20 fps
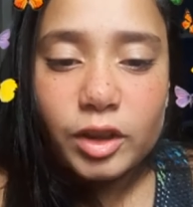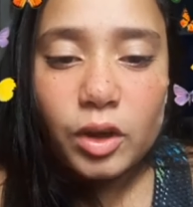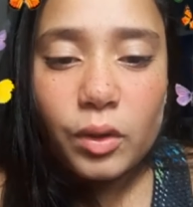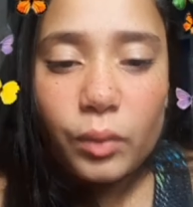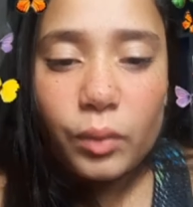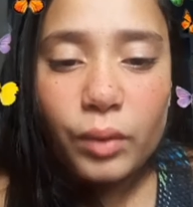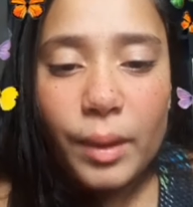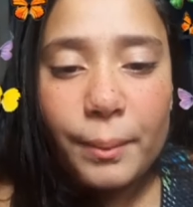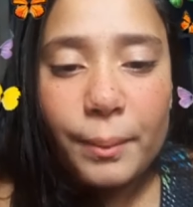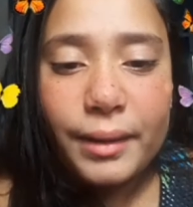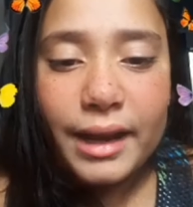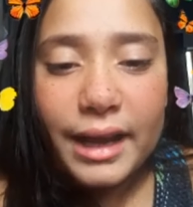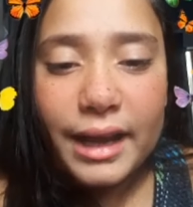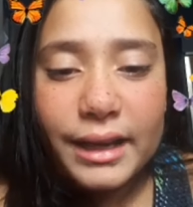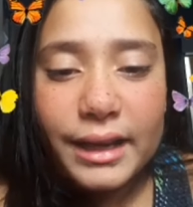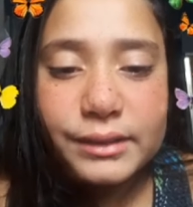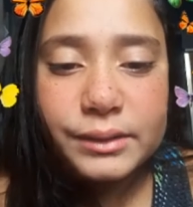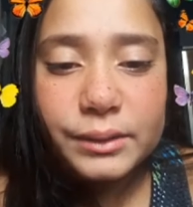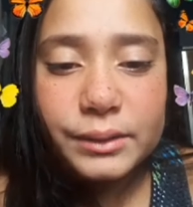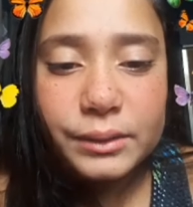Um
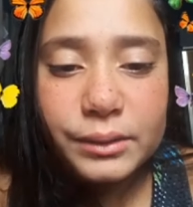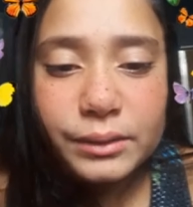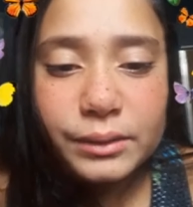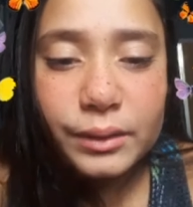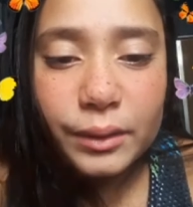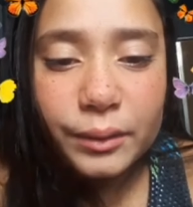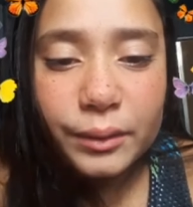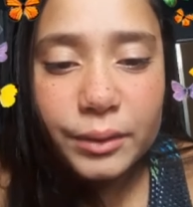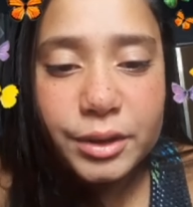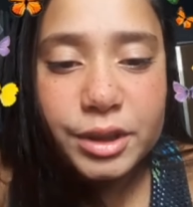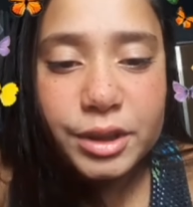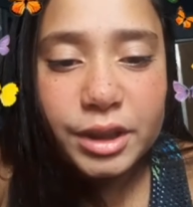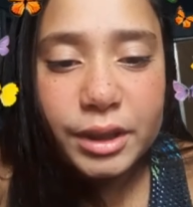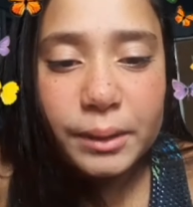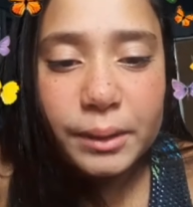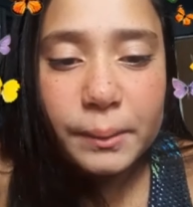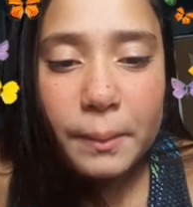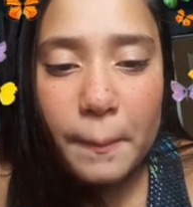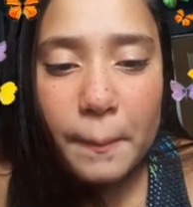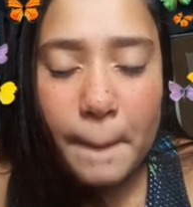abraço, sou
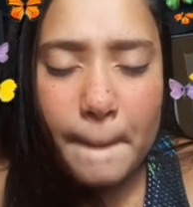de